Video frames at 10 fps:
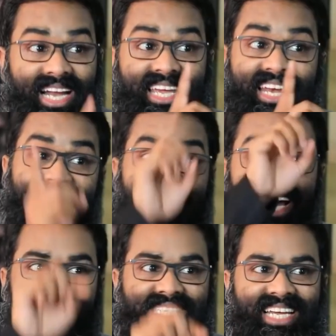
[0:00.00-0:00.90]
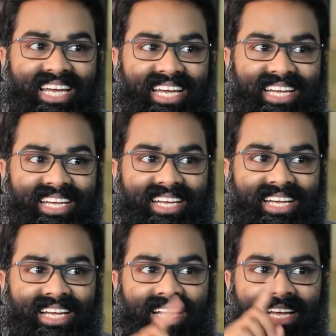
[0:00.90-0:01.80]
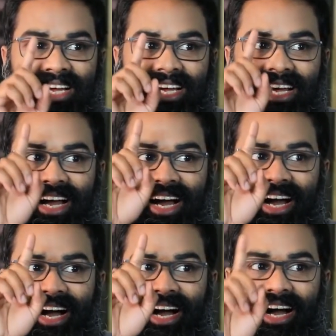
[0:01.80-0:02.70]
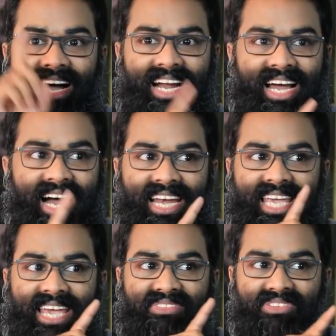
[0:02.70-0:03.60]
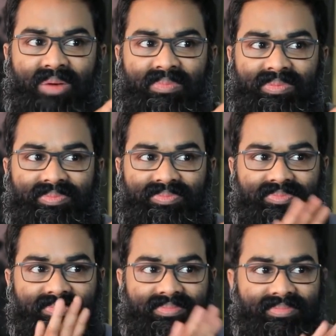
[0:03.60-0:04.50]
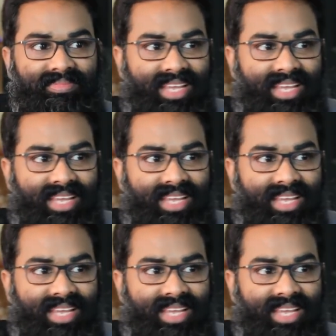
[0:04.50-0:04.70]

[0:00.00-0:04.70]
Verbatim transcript: ஆனால் என்னைக்கு ஆரம்பிச்சிங்க முதல் நாள் ஆரம்பிச்சிருப்பான் ஆனால் அன்றைக்கே ஃபார்ம் ஆகலை